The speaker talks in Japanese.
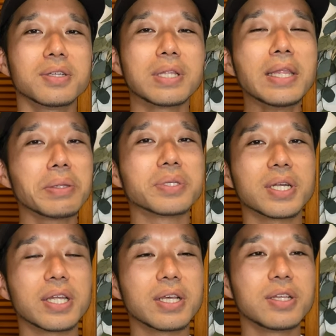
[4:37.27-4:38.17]
何て言うんです
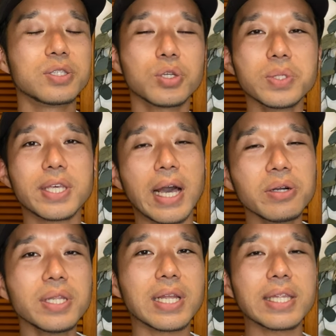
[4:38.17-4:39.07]
かね正直
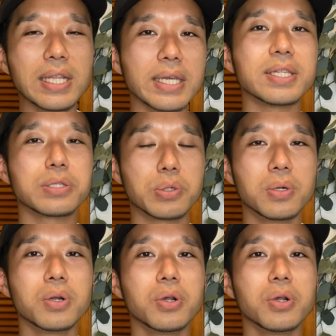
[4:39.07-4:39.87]
役に立たないんですよ